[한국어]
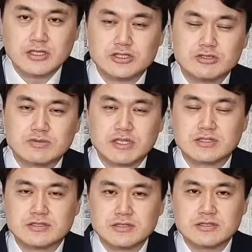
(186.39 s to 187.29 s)

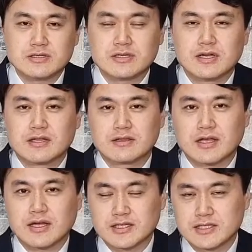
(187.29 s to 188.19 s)
예수님께서는
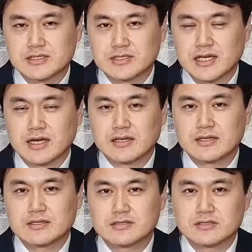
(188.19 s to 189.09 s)
때가
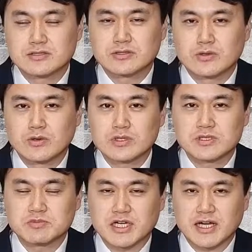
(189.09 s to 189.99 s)
되시자
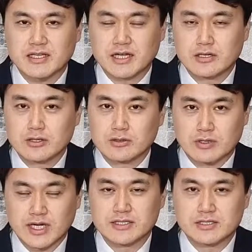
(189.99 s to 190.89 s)
스스로 십자가에 달려
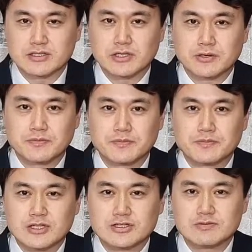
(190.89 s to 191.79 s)
돌아가셨죠.
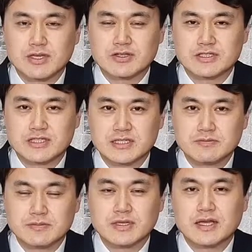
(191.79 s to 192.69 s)
예수님께서는
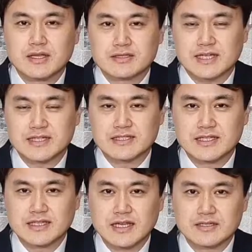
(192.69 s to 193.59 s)
지금
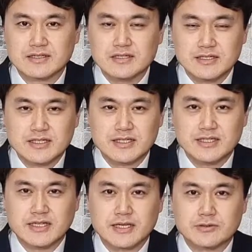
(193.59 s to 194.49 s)
자신의 때를
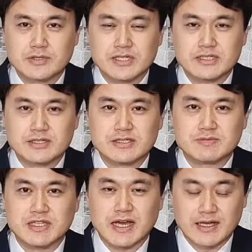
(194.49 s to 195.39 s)
기다리고 계신
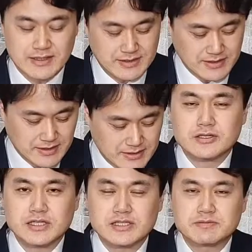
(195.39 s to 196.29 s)
것입니다.
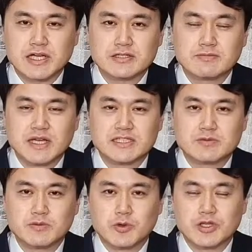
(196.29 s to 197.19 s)
근데 14절
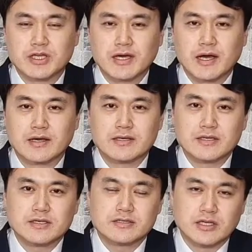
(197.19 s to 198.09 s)
말씀을 보니까
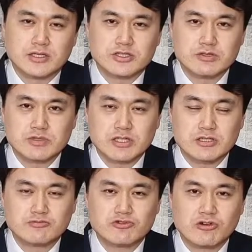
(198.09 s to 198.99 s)

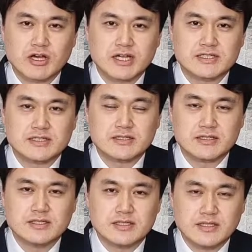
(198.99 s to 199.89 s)
예수님께서
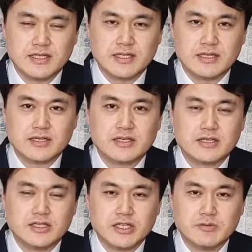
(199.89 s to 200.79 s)
물러가신 이 일이
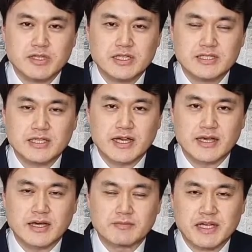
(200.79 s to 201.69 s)
이미
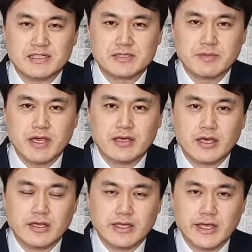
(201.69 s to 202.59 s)
이사야
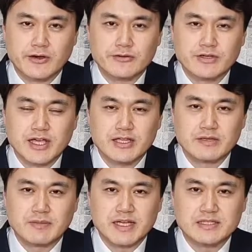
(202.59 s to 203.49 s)
말씀에 예언되어
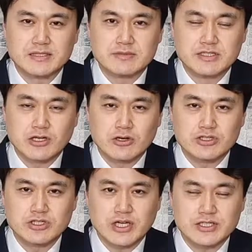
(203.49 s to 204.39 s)
있는 말씀을
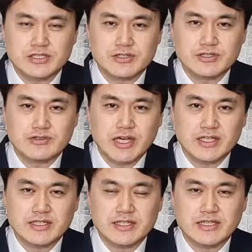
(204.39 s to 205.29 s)
성취하시기
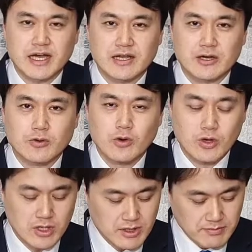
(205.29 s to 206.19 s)
위한
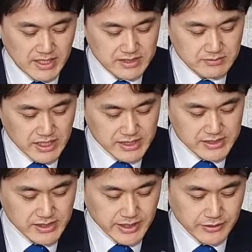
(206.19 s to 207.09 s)
일이다라고 말씀을
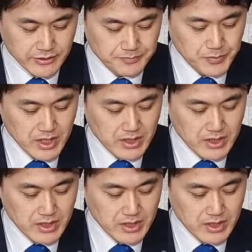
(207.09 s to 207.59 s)
하시네요.